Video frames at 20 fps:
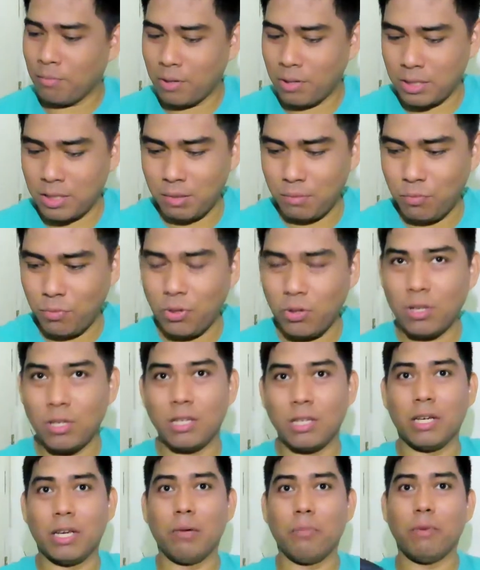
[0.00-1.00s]
Imagine mo
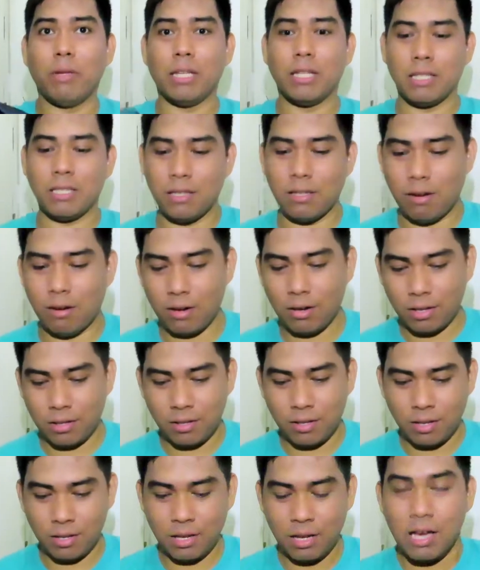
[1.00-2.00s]
yun, 3 minutes na
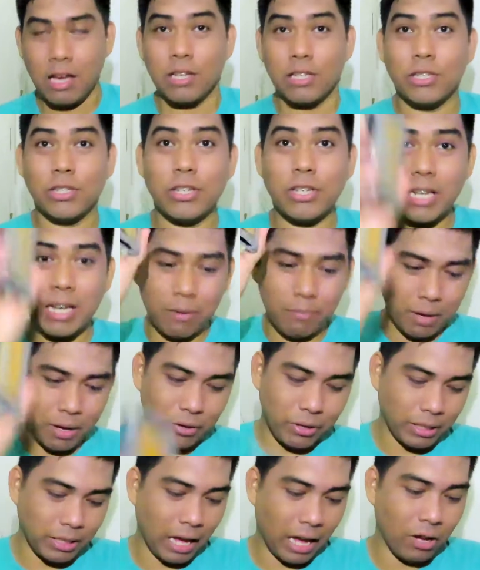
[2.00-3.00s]
agad. So yun nga,
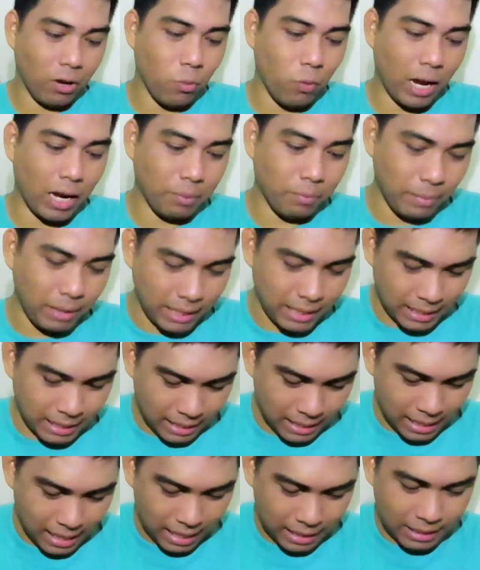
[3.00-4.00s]
meron tayong wallet.
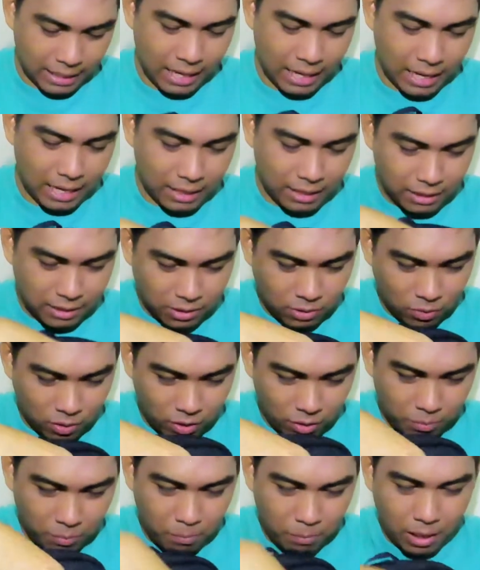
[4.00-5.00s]
Bilisan na natin. So
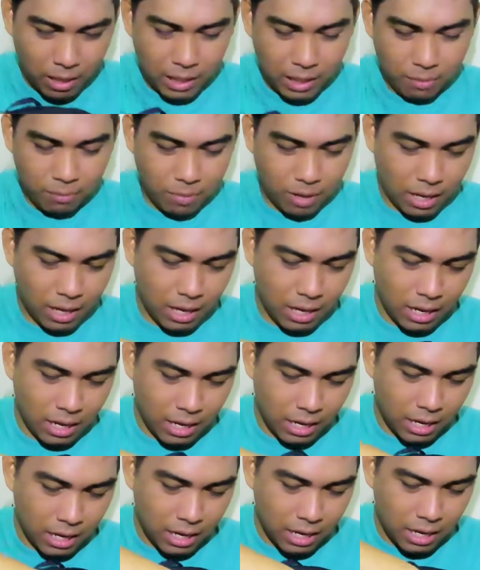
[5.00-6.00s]
ano pa ba ang
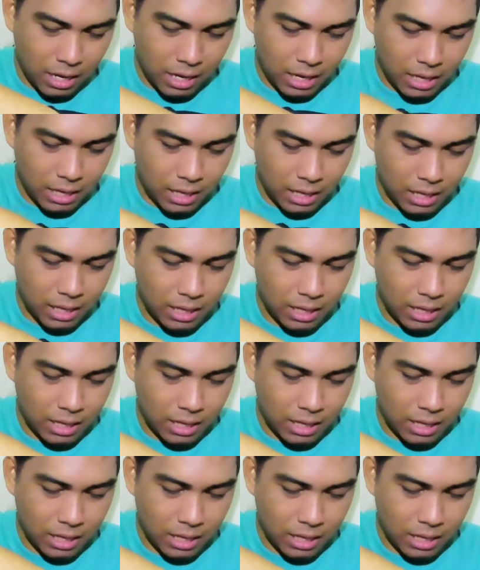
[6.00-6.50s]
laman?